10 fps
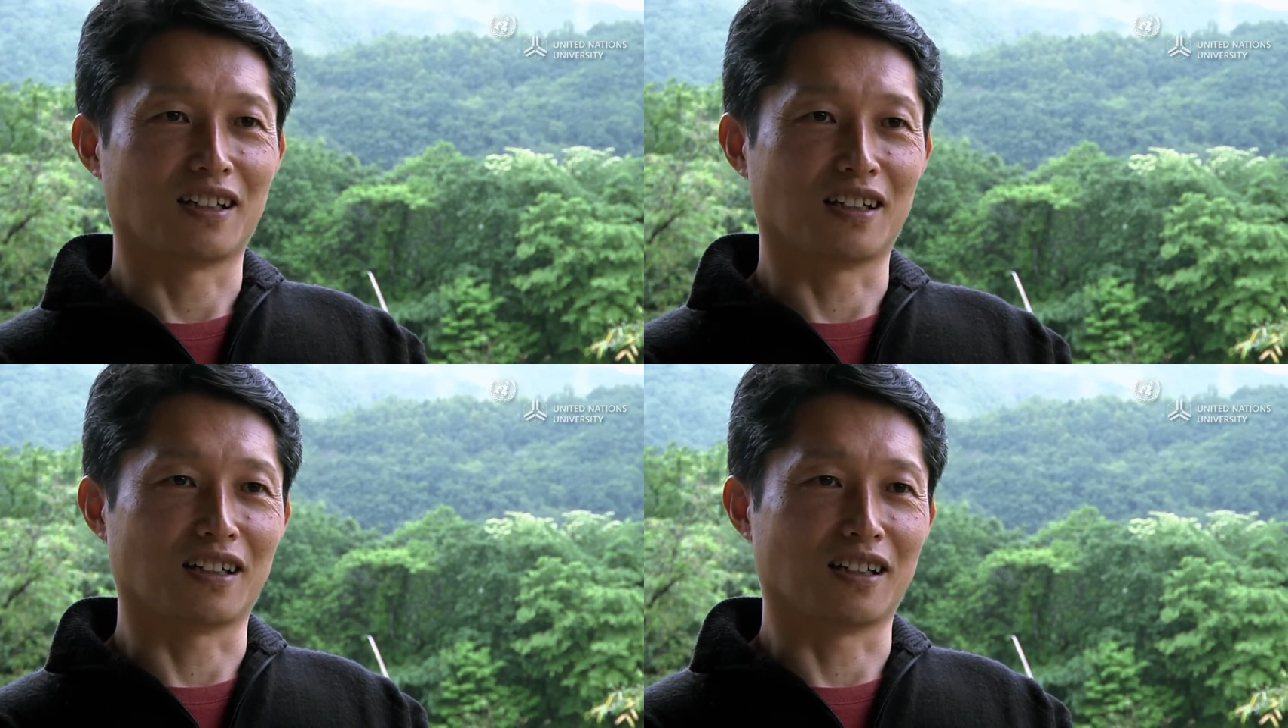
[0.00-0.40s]

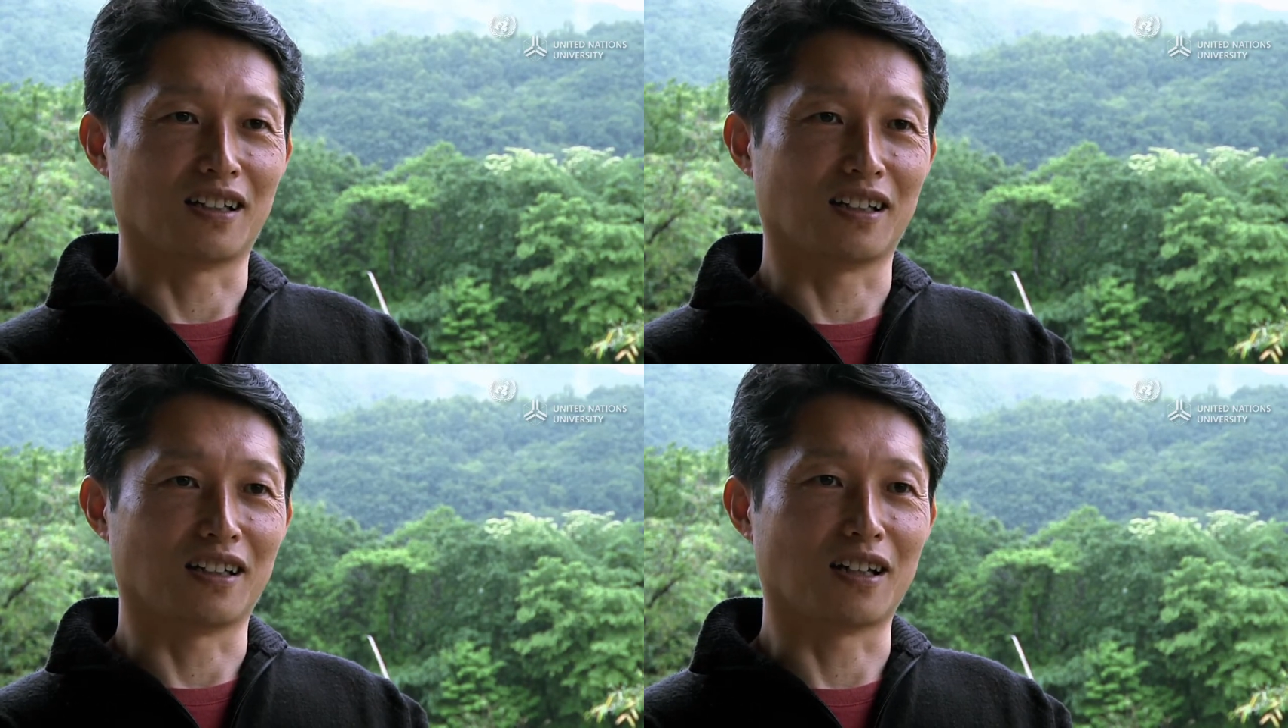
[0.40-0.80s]

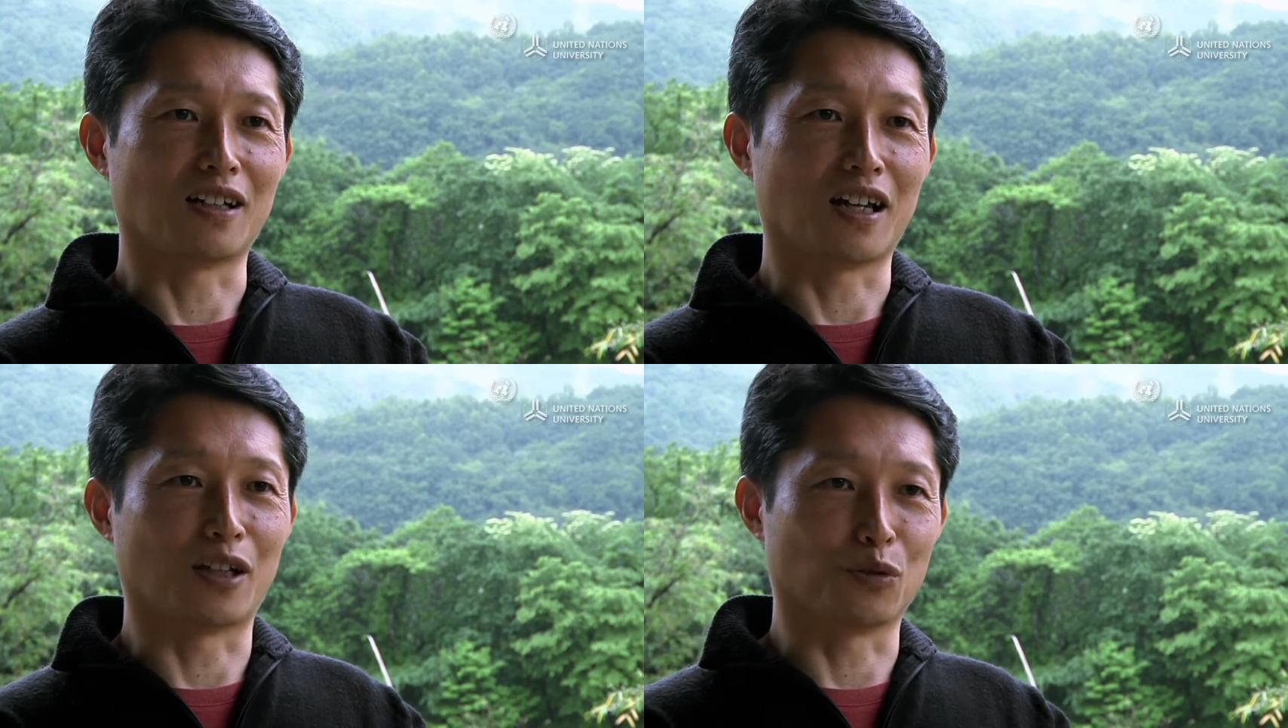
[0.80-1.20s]

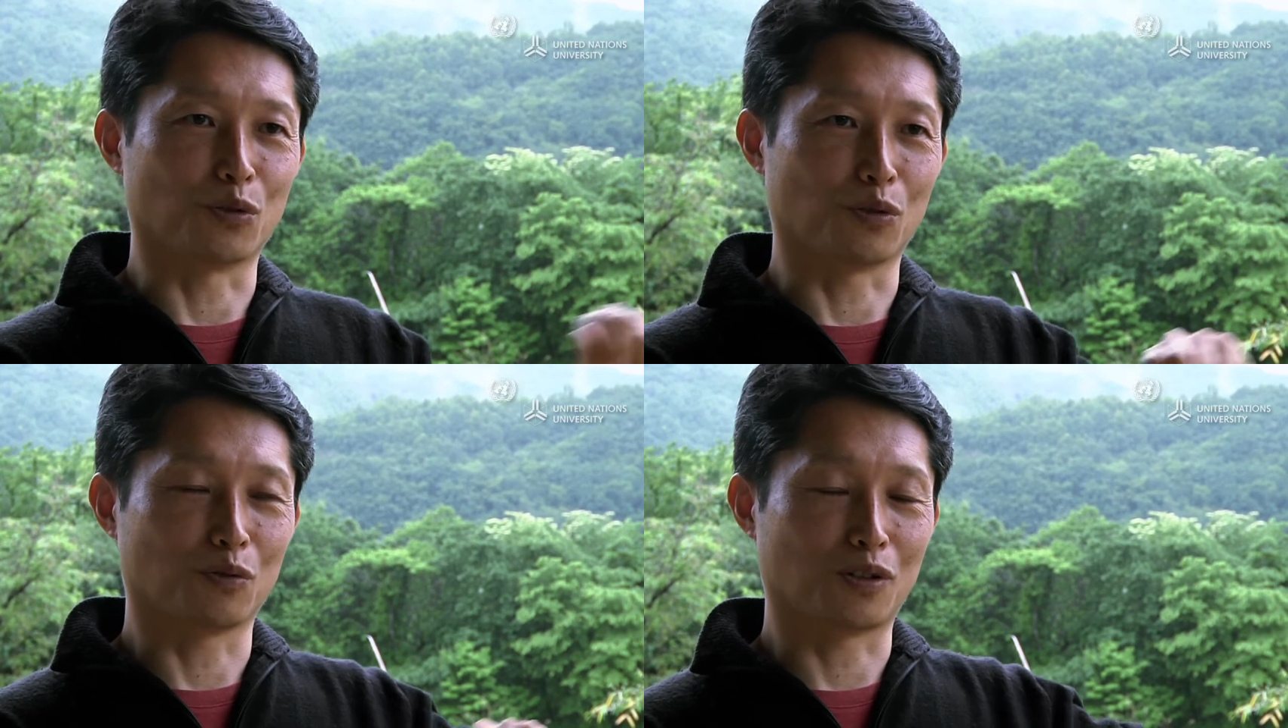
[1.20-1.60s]
えー、やあ
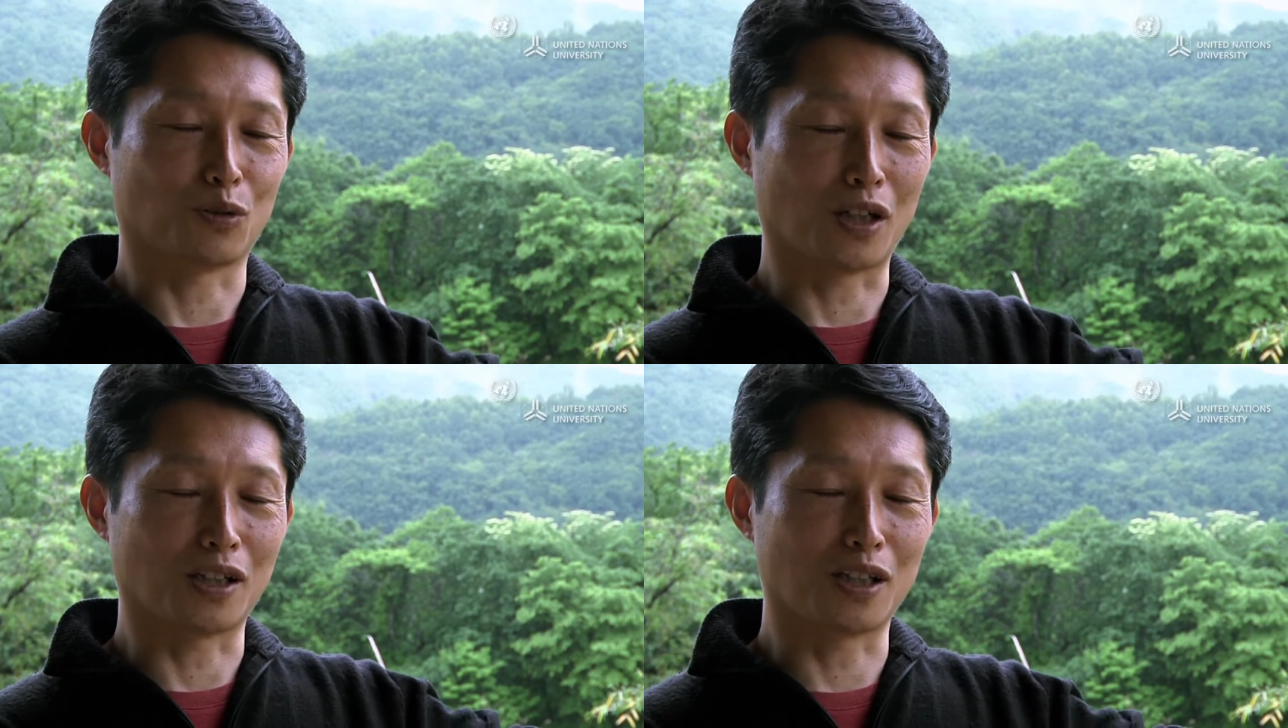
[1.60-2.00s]
の
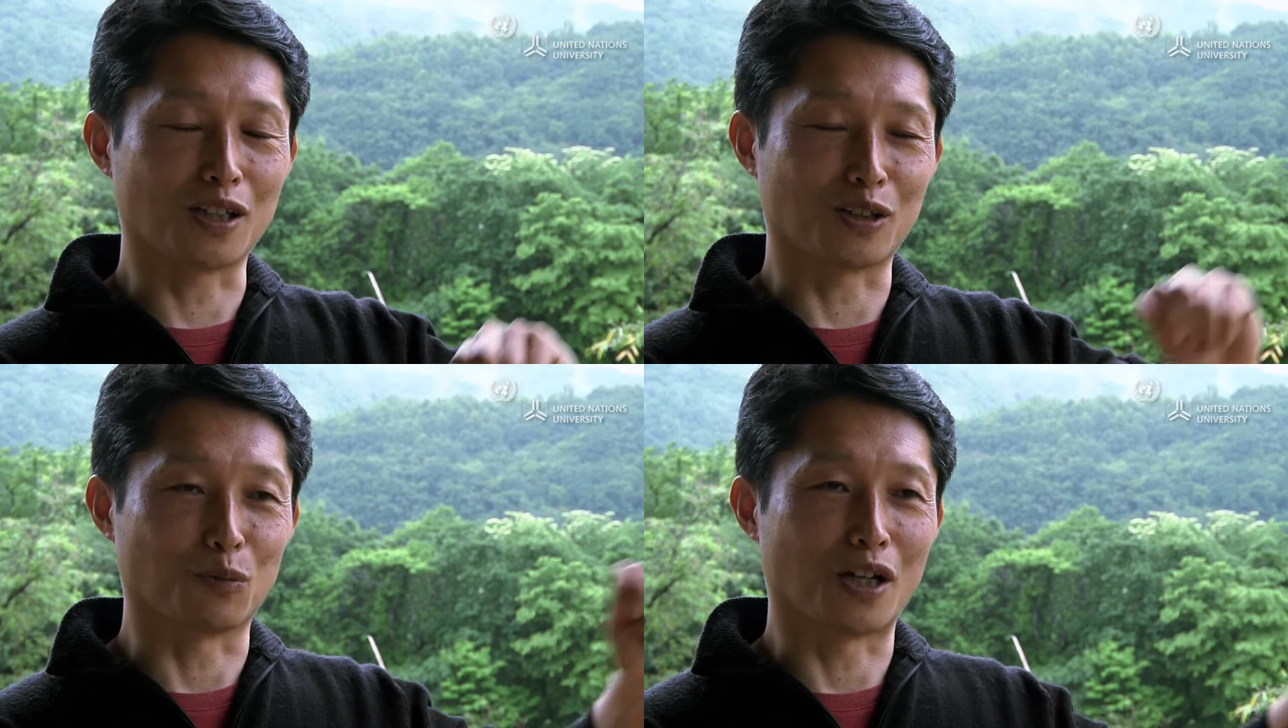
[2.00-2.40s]
都会に出て
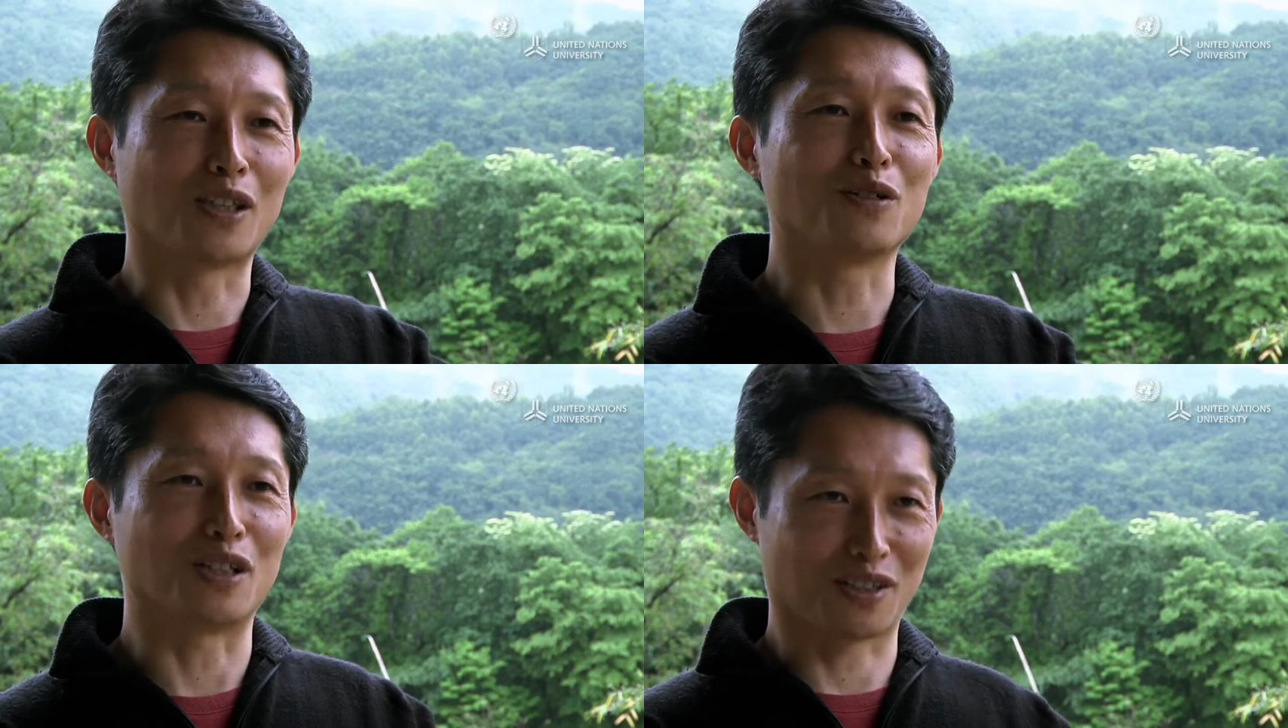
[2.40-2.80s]
いくのも
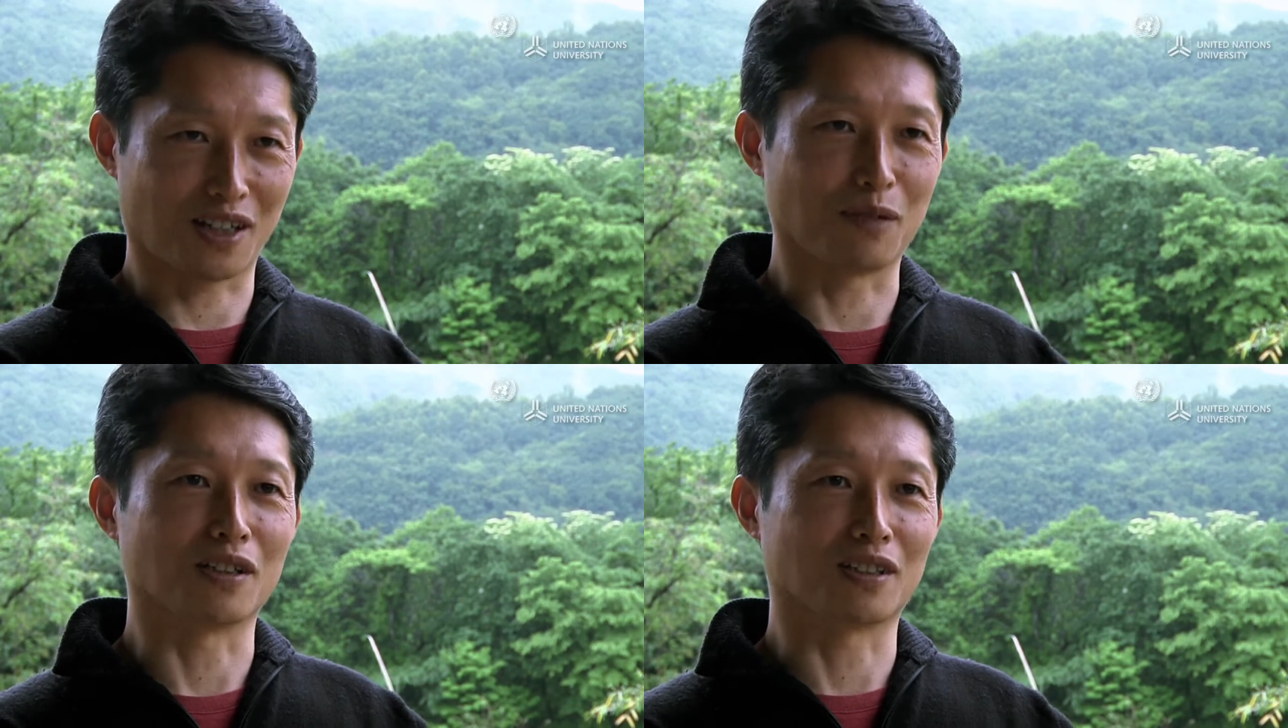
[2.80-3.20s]
エネルギー
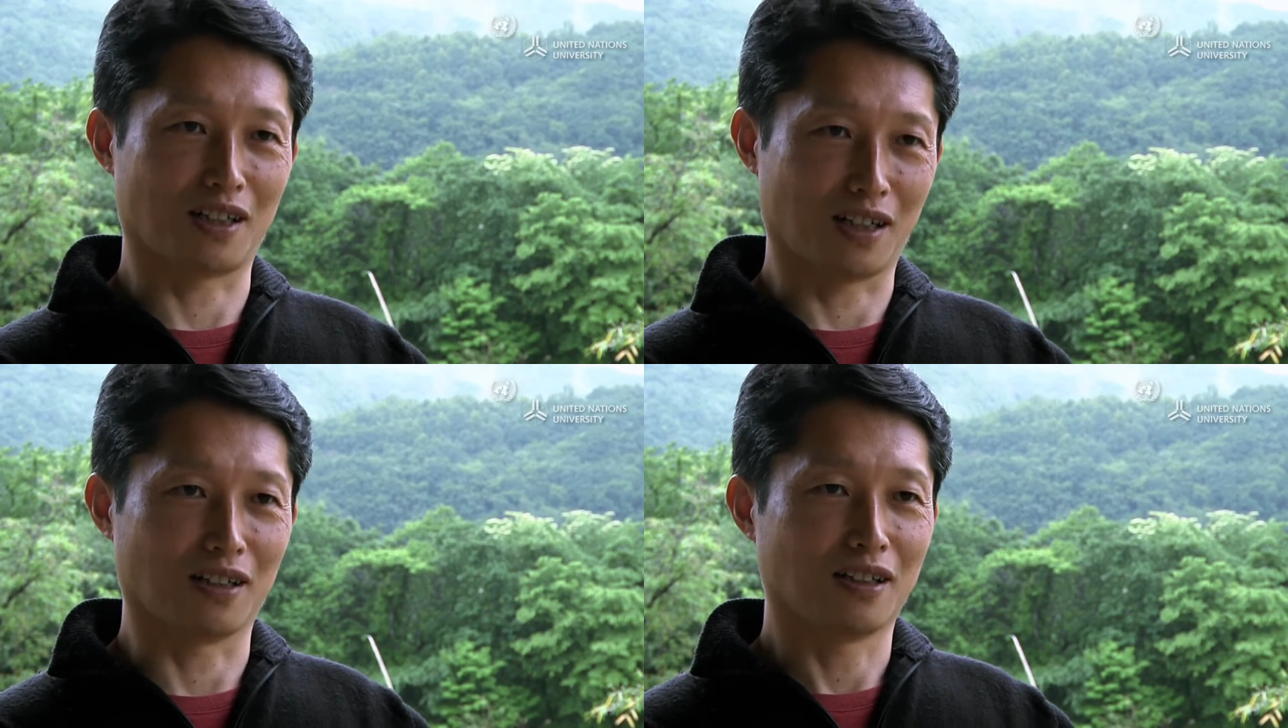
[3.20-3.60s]
使いますか
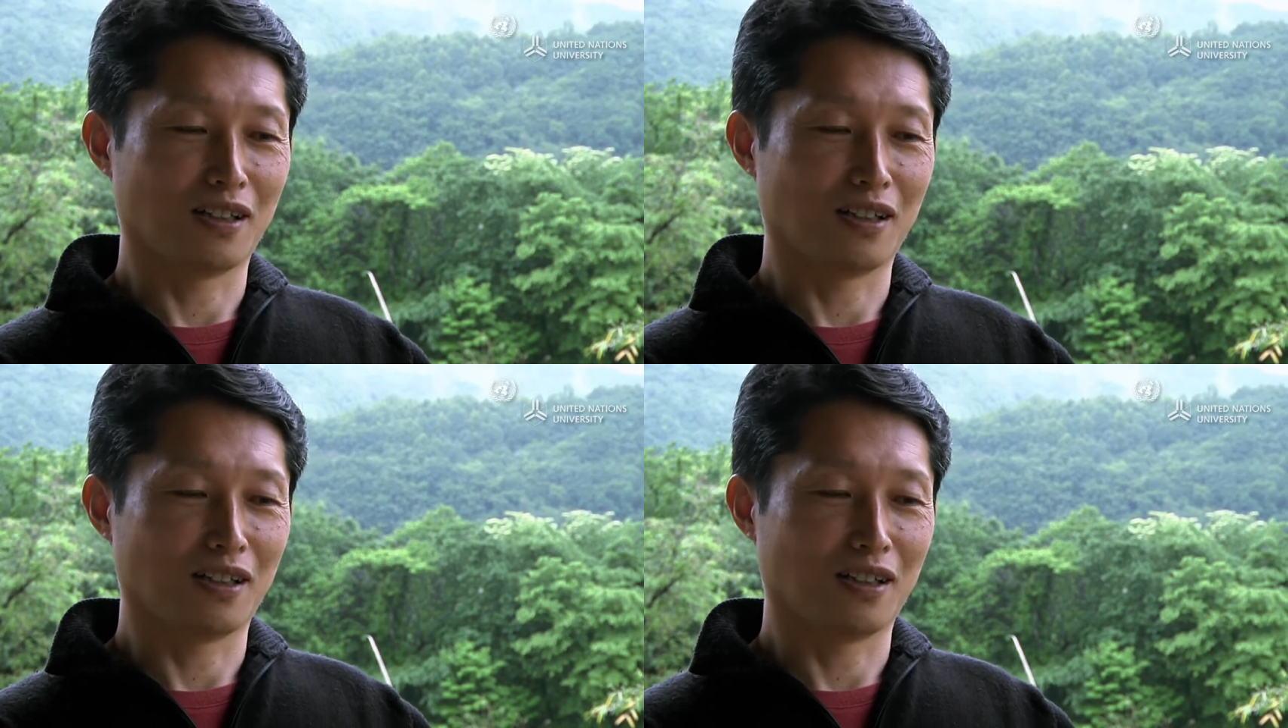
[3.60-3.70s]
ら